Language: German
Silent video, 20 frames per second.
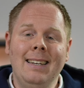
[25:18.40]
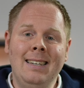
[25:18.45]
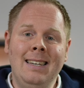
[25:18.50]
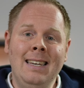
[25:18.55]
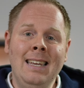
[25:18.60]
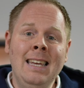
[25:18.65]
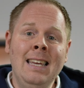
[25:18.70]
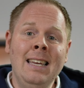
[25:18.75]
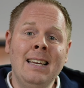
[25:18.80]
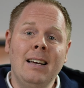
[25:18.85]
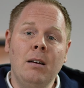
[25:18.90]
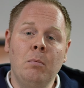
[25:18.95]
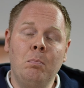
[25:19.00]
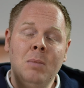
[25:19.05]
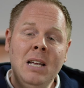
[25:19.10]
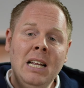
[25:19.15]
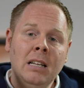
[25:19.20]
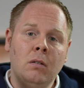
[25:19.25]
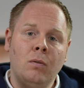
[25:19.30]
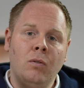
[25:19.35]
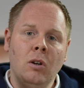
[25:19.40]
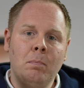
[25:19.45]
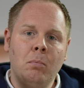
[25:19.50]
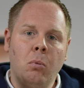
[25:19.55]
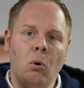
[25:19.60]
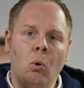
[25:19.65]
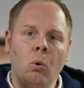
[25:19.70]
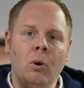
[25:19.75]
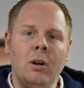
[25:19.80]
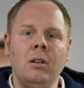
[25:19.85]
Die Beats Fit
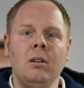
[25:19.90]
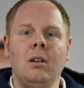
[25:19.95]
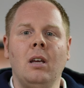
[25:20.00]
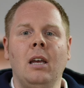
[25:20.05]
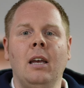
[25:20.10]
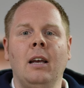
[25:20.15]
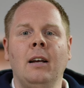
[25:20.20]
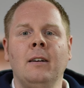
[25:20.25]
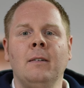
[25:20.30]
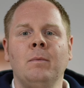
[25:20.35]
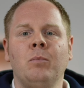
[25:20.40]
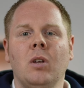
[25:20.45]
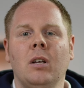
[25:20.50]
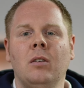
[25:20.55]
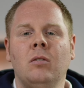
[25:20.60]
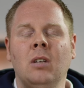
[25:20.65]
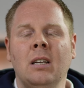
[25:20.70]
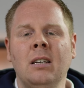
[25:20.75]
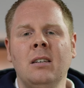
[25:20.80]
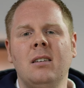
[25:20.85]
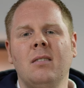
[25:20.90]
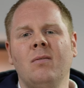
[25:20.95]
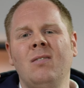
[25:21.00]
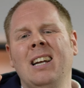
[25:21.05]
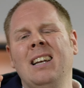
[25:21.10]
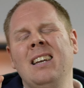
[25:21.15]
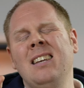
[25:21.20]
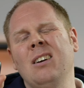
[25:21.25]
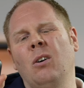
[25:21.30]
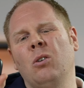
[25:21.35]
Pro hingegen sind
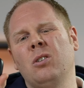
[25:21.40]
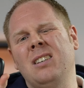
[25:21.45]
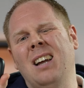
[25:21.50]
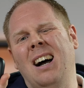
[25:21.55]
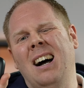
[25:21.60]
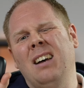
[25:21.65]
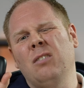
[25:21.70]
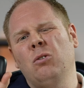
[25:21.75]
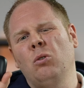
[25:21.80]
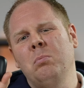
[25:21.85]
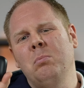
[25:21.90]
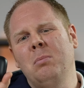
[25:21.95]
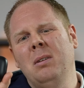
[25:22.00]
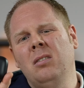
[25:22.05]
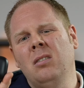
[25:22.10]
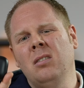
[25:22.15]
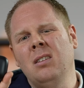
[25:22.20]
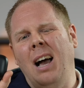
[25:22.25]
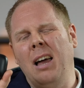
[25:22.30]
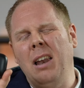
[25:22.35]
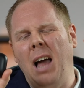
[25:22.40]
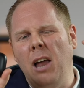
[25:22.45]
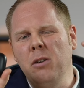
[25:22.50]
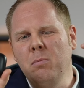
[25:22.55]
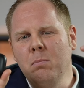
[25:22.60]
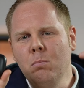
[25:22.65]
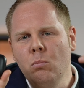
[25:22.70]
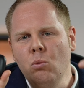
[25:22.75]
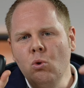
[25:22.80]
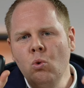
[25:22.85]
wirklich auch auch da so ein bisschen
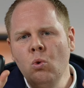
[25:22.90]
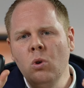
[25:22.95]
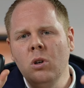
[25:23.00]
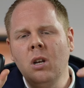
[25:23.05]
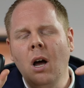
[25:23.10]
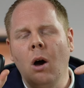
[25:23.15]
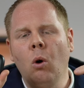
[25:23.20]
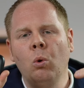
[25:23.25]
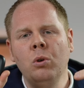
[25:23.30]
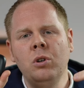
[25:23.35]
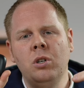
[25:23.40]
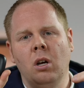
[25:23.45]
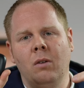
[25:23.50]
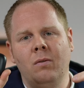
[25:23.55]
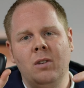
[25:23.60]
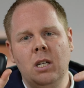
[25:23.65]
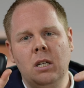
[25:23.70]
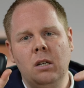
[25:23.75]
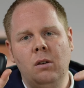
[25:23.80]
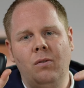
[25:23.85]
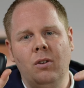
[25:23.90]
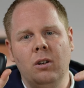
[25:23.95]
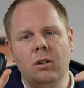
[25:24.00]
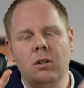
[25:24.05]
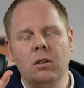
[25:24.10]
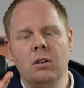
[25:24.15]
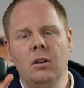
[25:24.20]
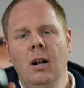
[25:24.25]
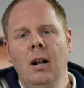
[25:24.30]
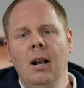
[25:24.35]
ein Mühe darunter, wie ich
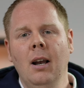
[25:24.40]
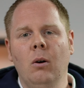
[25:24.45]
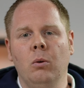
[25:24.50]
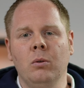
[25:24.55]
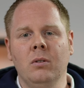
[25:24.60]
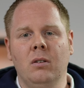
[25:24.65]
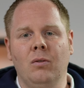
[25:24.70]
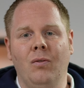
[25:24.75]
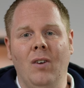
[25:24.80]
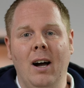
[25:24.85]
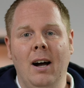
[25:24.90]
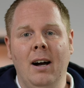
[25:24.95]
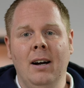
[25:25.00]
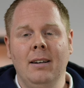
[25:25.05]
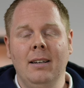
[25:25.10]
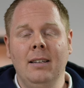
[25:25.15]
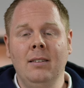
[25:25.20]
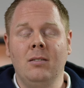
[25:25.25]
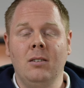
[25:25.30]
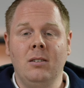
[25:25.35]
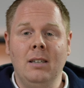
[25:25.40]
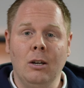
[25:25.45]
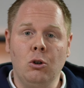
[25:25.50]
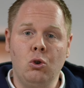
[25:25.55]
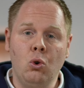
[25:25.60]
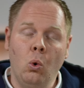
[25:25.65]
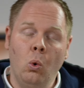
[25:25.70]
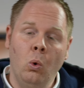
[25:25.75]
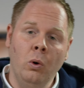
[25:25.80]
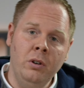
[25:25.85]
finde. Und zwar ist
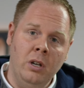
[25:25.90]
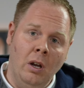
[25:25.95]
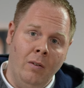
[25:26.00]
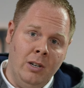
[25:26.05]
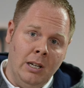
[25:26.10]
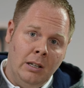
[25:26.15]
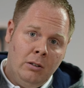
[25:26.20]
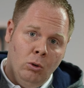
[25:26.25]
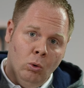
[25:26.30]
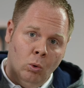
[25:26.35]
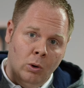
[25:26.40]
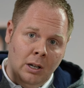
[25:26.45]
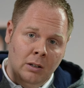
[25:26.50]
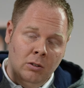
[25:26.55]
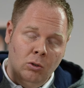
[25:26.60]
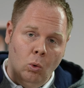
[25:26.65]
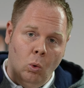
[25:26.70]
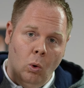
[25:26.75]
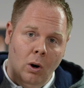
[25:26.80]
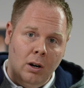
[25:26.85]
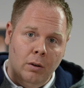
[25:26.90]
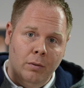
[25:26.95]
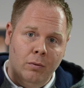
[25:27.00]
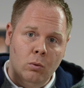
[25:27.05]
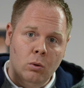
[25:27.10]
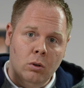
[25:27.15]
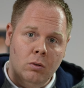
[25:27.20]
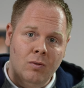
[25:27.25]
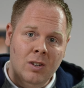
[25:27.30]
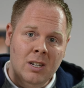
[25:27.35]
der Ton, der wieder zurück ins Ohr
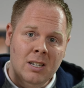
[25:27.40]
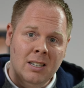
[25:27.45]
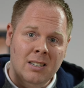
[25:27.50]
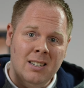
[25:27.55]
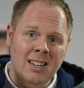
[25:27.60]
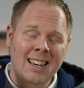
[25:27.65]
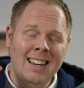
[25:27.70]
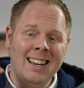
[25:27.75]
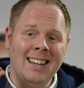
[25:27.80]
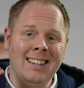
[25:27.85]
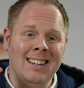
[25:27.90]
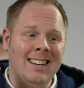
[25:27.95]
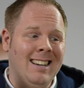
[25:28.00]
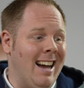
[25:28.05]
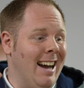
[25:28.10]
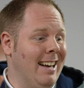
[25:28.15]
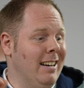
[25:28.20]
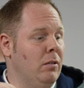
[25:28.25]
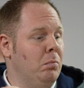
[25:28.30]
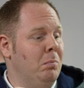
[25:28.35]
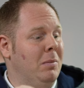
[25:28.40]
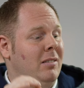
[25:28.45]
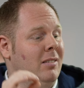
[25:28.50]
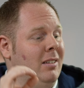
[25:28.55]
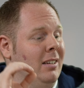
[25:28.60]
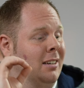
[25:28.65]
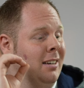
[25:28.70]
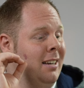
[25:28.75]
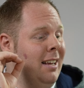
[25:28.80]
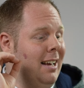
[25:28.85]
geführt wird, ein kleines
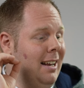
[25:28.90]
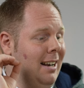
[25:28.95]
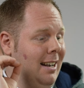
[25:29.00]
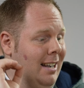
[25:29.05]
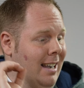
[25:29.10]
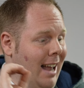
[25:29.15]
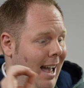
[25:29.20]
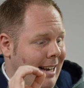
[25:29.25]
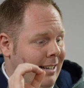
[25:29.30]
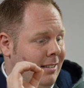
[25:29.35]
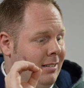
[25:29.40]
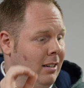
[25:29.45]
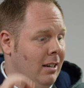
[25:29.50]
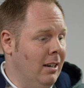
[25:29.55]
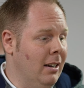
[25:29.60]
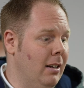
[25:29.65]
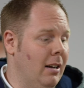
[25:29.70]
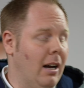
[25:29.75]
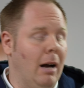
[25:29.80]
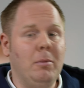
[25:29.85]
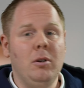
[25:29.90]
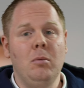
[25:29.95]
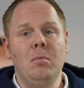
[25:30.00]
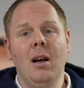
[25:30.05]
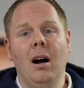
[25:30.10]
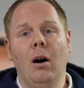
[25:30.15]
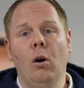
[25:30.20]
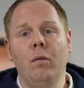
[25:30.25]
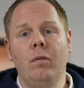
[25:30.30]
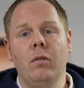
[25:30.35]
bisschen leiser, habe ich
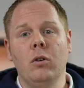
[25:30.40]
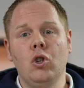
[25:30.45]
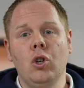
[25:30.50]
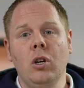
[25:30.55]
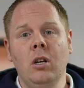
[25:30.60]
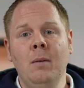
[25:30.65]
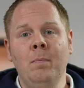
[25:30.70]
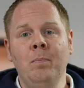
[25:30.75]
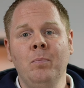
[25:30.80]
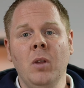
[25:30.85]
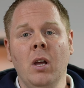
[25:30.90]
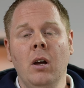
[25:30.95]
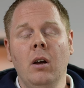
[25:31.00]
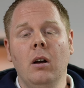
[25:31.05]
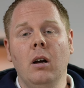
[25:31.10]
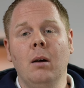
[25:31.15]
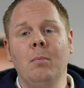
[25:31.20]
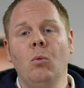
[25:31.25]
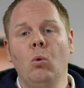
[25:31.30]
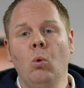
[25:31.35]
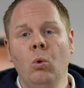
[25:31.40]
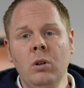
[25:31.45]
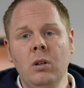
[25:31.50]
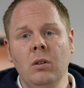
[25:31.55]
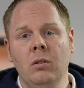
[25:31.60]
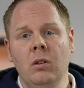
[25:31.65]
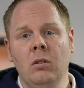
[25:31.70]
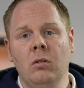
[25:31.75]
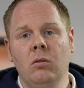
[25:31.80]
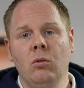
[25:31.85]
mir aufgeschrieben. Ähm,
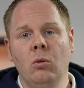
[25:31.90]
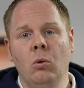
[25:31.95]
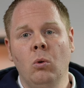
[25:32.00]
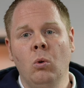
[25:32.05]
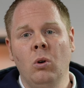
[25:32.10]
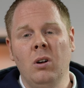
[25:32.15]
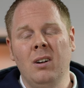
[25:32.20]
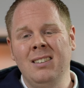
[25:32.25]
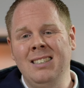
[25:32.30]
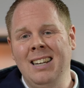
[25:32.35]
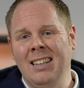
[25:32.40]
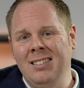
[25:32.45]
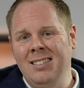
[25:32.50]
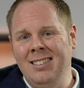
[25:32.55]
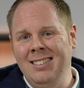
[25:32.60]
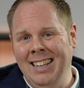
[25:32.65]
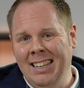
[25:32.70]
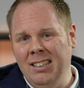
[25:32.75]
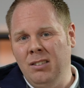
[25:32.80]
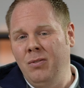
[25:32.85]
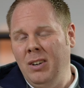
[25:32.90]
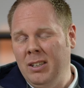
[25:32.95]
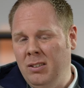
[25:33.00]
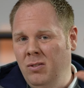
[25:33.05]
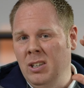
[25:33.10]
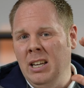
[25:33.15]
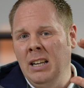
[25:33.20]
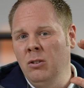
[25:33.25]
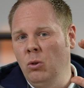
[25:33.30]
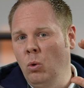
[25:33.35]
und es ist so, dass das,
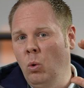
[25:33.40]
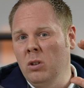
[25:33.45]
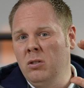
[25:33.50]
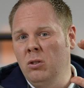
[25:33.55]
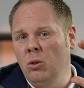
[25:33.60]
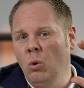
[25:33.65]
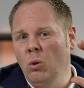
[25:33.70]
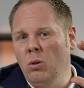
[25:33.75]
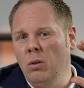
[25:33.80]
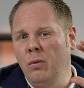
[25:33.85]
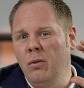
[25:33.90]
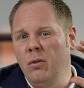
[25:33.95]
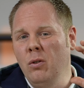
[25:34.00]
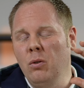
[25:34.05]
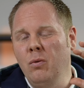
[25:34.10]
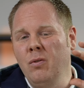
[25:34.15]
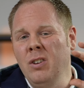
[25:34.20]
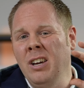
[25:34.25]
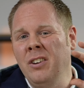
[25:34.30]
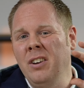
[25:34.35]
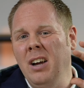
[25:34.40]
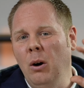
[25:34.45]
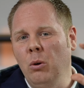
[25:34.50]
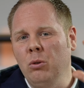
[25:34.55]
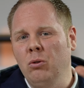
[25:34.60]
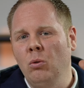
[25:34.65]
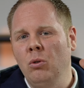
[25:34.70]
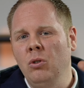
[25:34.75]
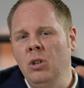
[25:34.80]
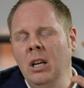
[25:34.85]
was wieder ins Ohr zurückgeführt wird,
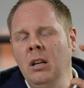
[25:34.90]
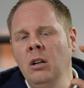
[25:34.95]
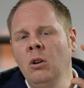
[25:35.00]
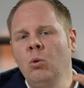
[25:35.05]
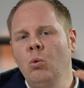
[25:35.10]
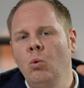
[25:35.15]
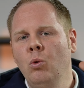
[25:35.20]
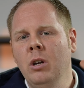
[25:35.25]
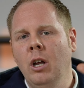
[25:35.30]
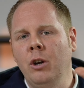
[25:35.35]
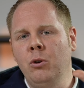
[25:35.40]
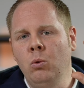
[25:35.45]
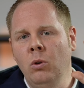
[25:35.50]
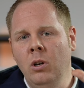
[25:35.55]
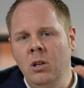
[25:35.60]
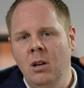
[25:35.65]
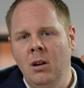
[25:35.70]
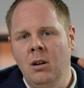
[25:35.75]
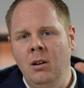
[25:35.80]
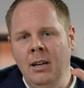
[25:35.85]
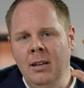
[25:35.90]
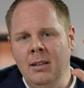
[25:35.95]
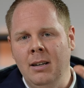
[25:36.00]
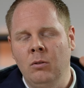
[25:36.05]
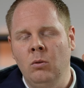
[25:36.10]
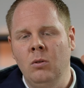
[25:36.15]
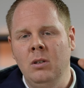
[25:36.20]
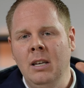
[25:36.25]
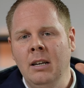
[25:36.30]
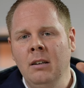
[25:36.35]
auch so ein Ticken unnatürlicher klingt.
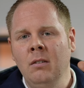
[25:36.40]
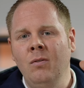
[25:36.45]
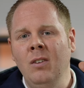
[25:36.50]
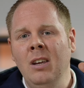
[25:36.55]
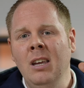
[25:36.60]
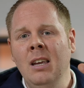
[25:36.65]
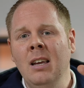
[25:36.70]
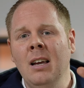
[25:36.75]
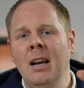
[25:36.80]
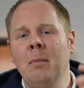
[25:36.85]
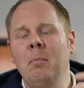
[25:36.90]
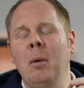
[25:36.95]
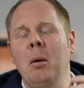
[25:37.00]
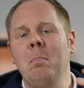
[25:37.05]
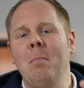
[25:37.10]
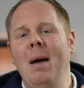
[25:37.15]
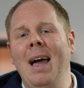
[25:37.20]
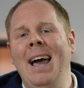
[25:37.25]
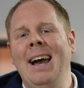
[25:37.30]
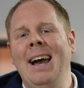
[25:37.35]
Also irgendwie, man